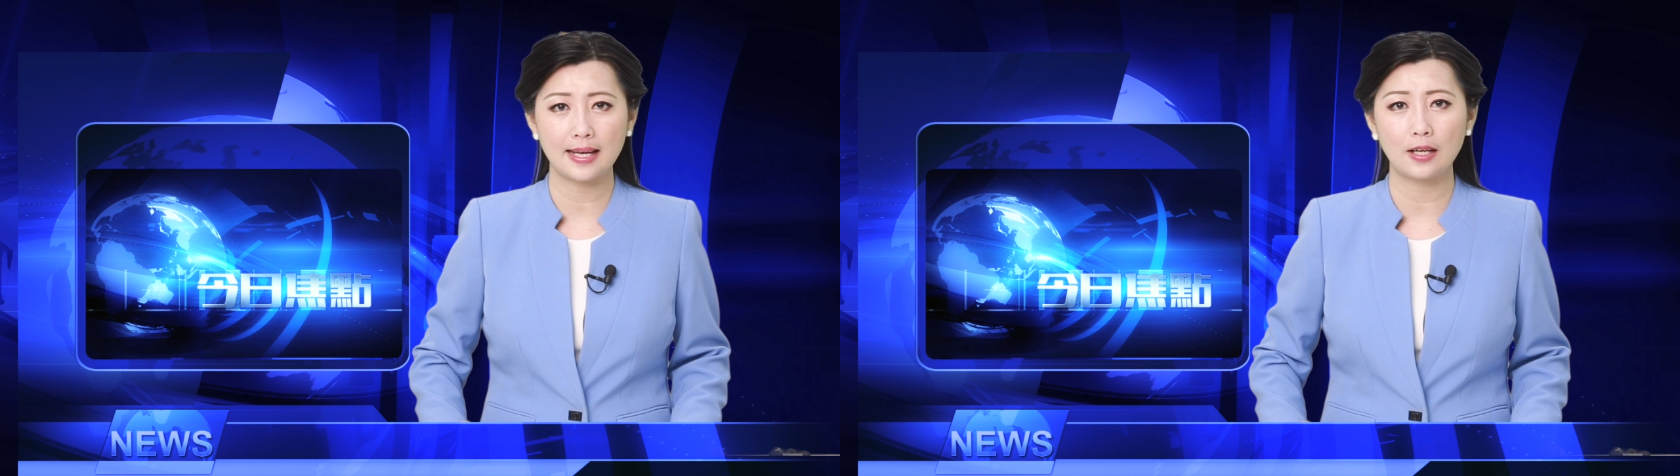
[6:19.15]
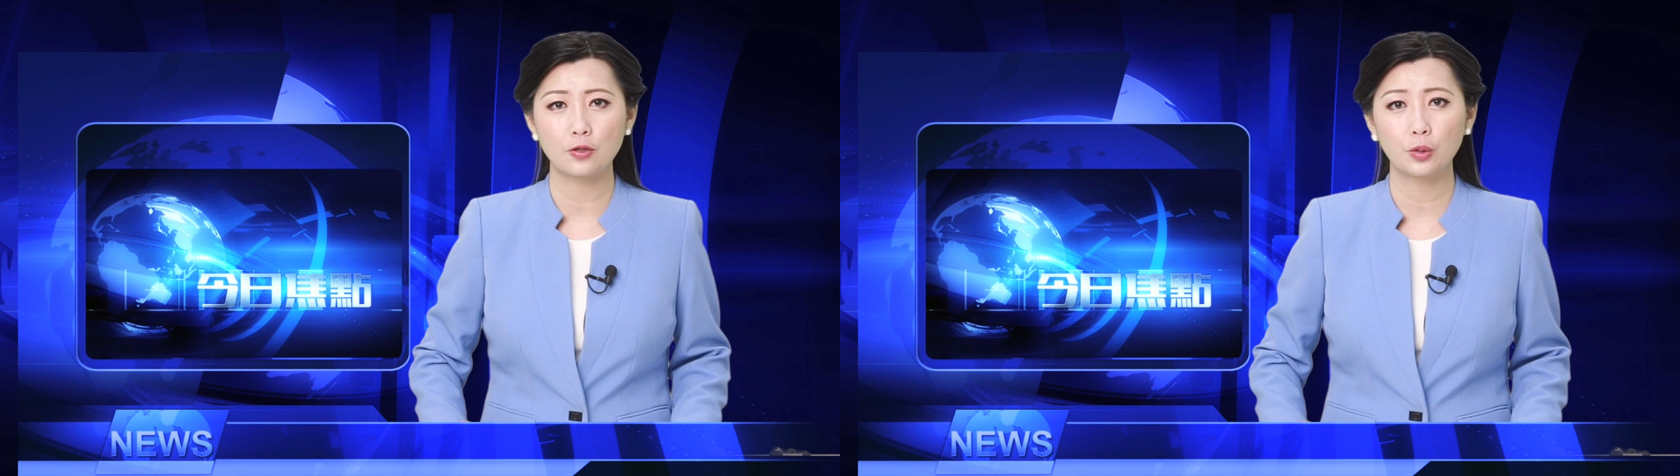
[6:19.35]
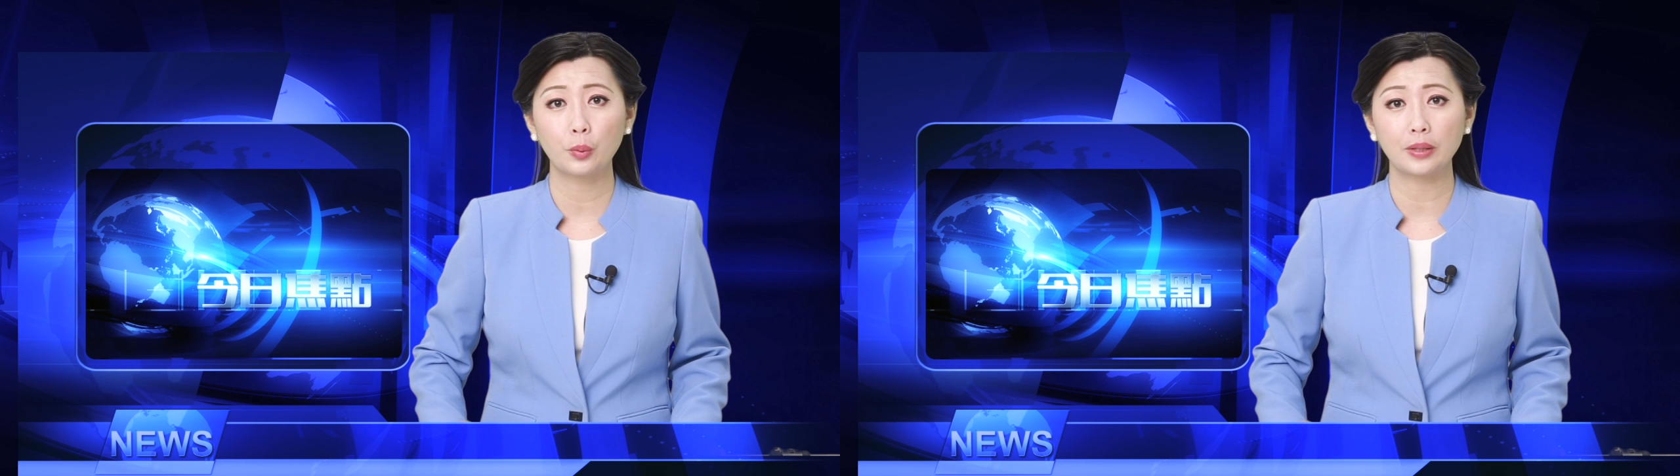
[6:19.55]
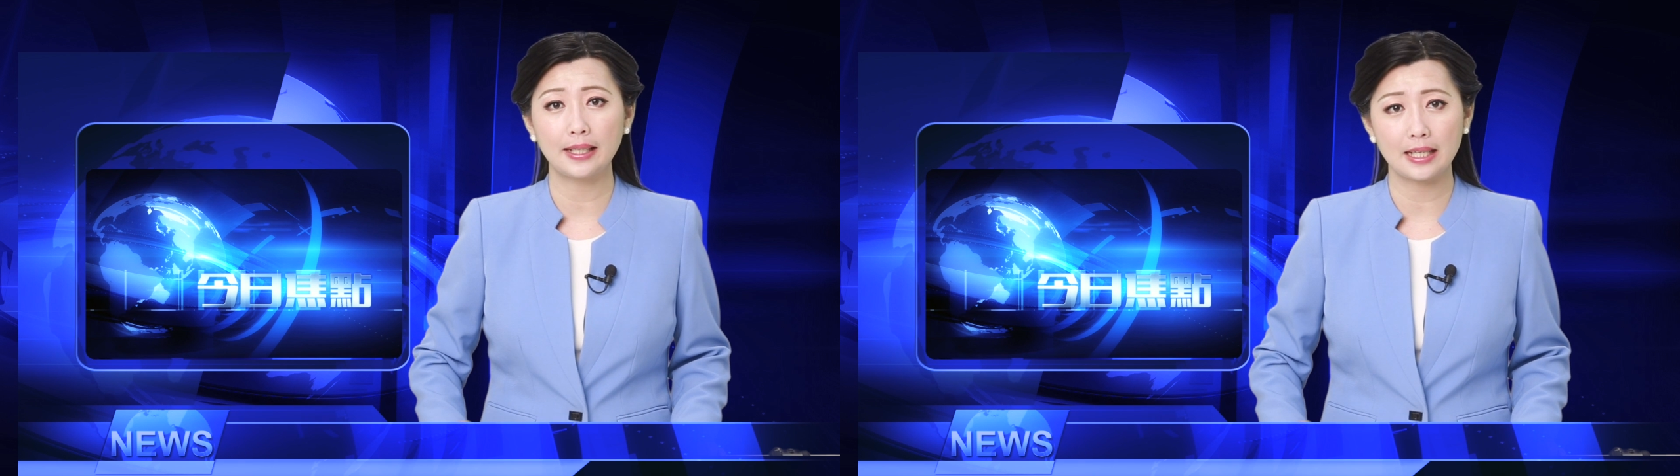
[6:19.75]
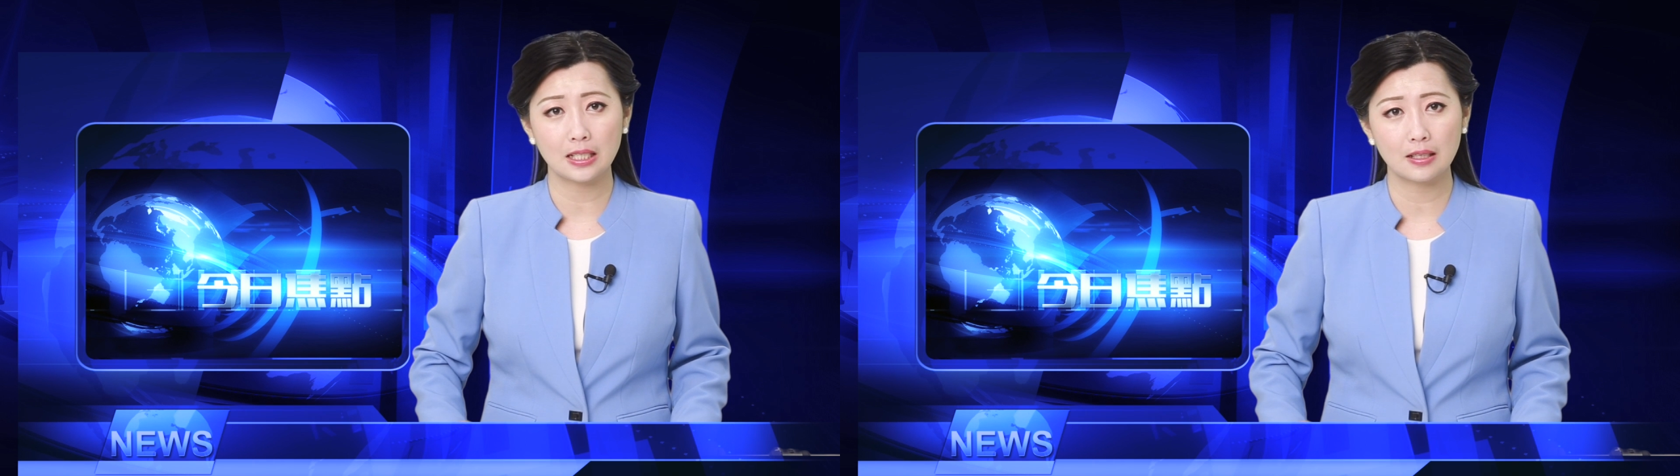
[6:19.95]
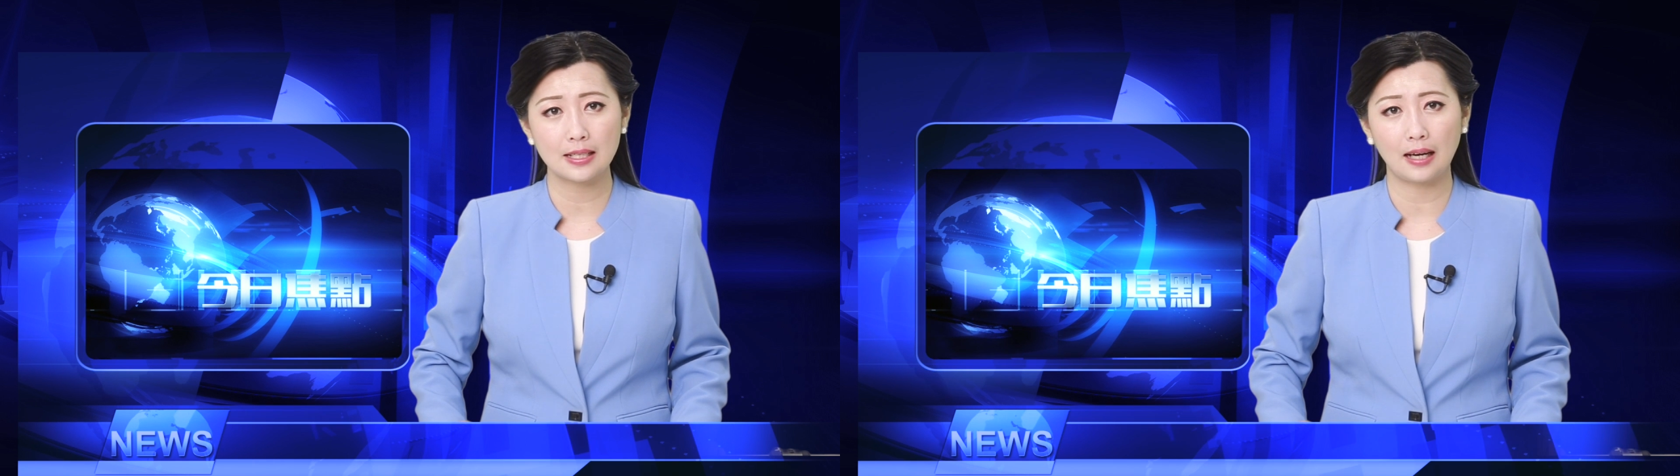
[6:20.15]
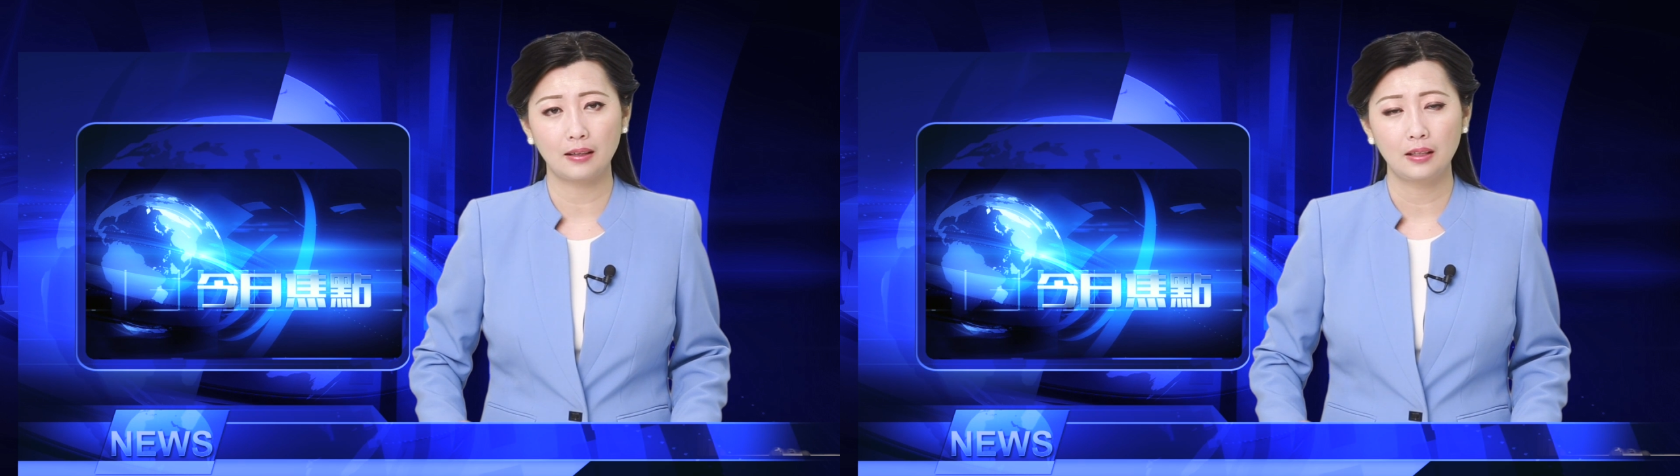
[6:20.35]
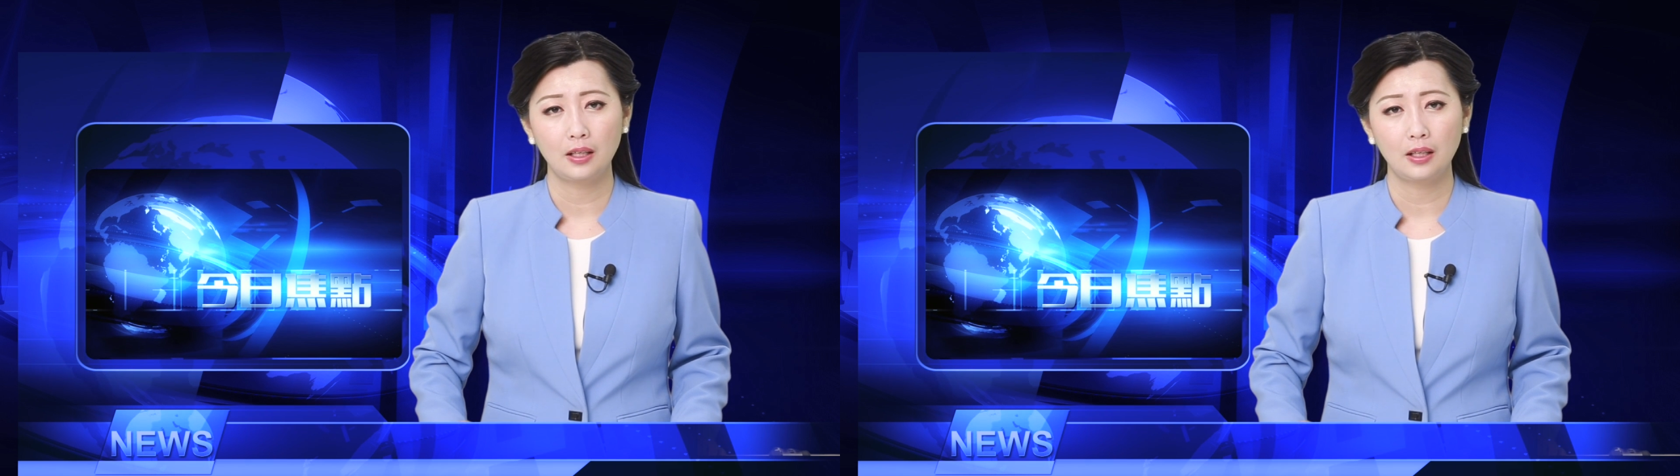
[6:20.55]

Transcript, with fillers: 在中共的列车上。